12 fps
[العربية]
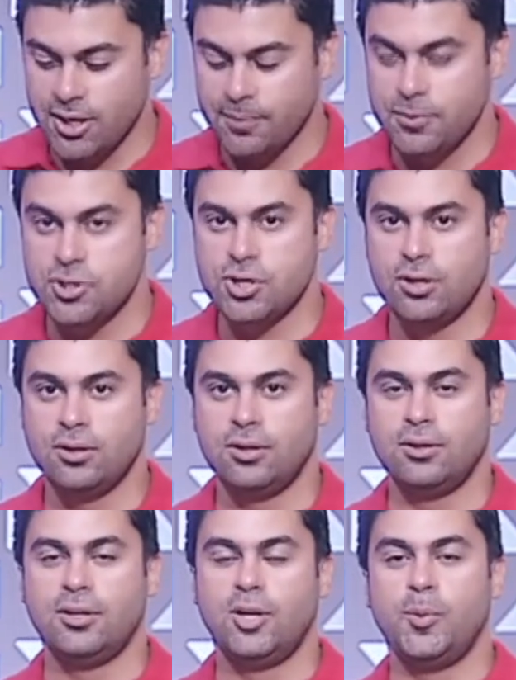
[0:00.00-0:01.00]
رب, ان شاء
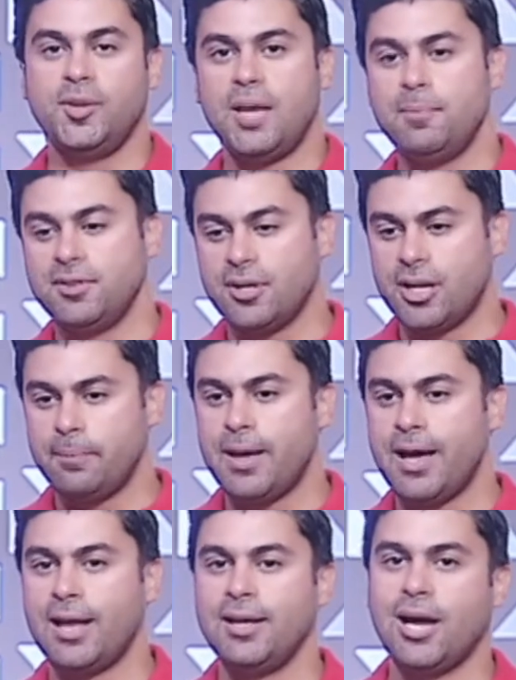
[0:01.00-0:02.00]
الله لو بتحب الطيارات بقى
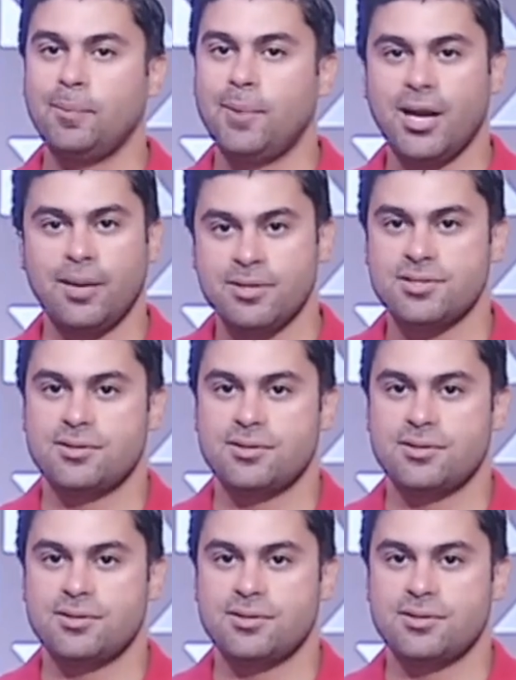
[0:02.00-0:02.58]
خليك على البحر بس